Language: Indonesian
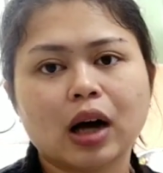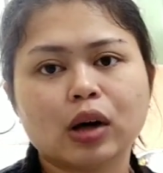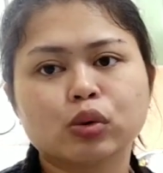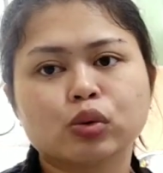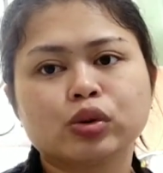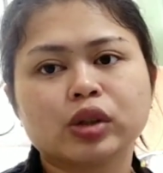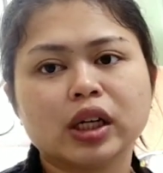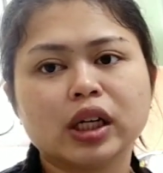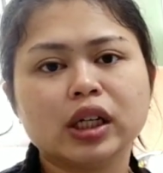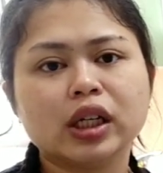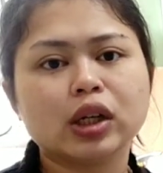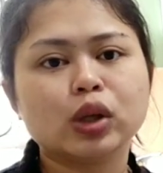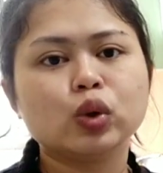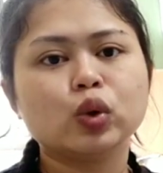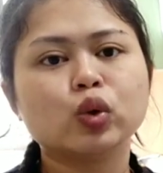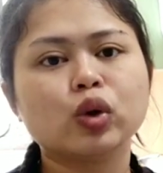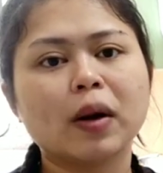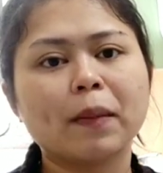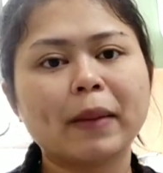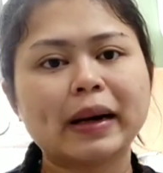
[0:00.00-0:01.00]
aku sendiri
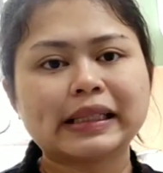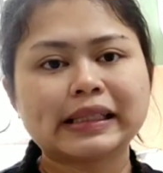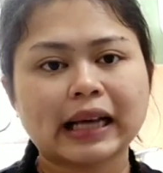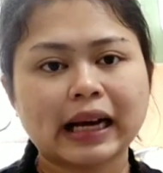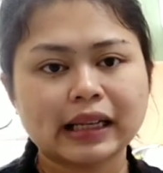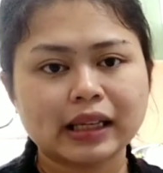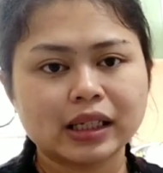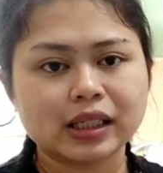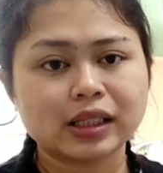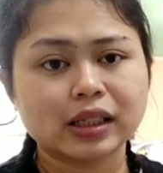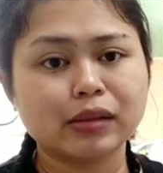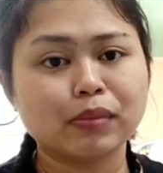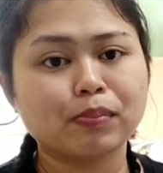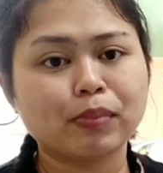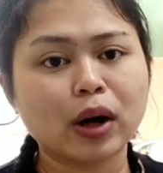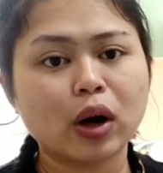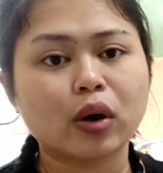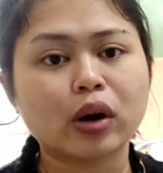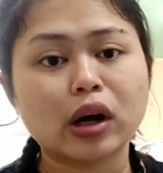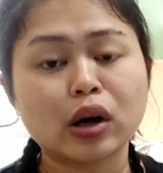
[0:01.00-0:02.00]
juga masaknya
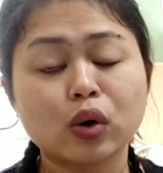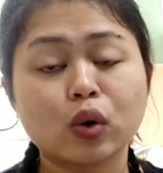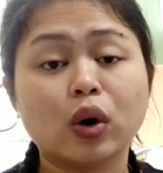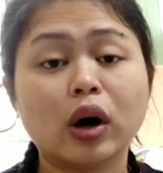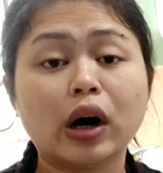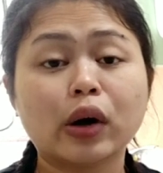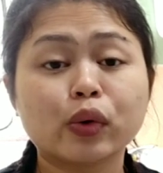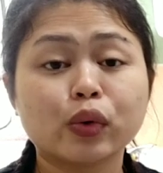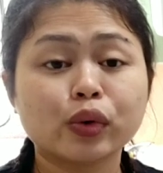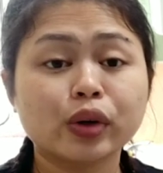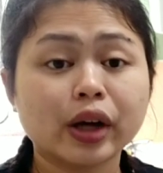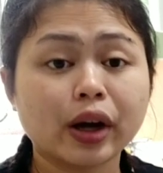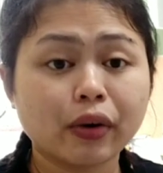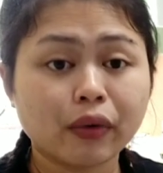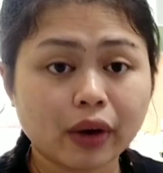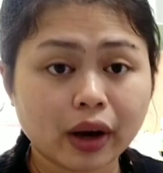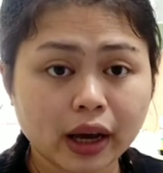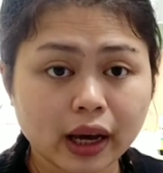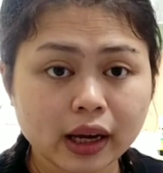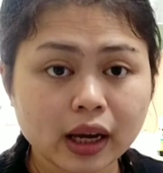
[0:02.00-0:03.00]
simple orang gua aku
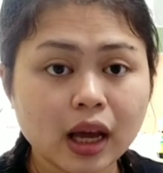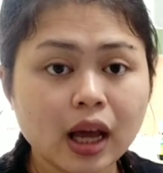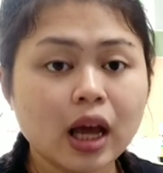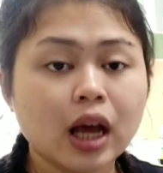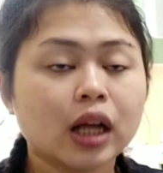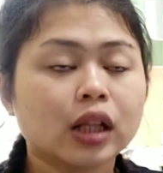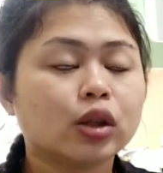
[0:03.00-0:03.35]
dewek